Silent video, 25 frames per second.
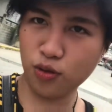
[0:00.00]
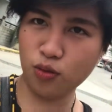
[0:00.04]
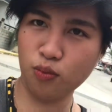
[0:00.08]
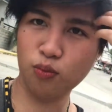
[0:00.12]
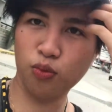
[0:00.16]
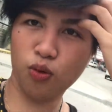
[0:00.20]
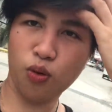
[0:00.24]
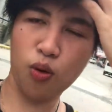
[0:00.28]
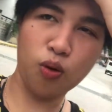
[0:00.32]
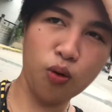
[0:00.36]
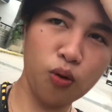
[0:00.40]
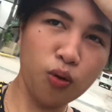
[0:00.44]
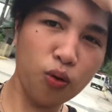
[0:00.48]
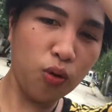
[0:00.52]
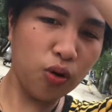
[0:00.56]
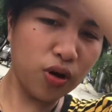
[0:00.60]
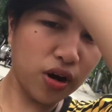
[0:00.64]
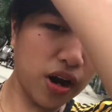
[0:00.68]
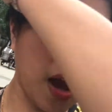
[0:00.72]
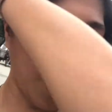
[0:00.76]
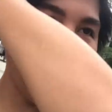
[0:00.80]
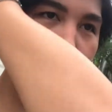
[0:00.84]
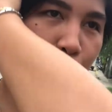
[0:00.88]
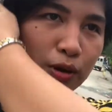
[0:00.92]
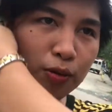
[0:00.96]
Yung buhok ko,
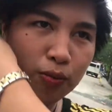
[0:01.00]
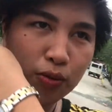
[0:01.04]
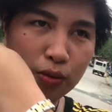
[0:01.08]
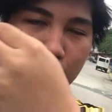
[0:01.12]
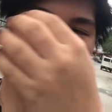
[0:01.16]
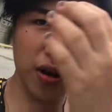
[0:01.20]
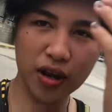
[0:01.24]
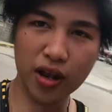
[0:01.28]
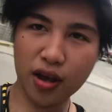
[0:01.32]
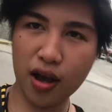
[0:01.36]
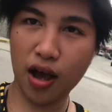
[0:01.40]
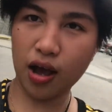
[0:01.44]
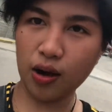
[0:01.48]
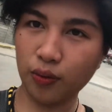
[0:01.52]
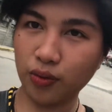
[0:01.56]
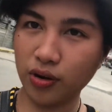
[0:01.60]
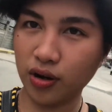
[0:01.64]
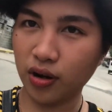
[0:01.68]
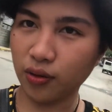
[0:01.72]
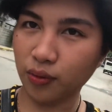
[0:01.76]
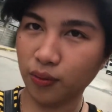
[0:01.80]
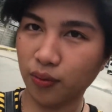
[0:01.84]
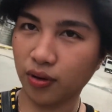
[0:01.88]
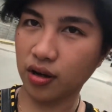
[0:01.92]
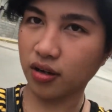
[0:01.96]
grabe. Bibili nga ako
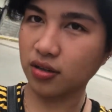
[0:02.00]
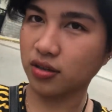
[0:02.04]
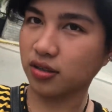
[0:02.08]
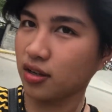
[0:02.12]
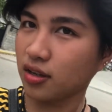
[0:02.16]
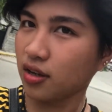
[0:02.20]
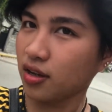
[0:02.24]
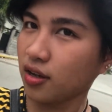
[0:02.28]
ng wax.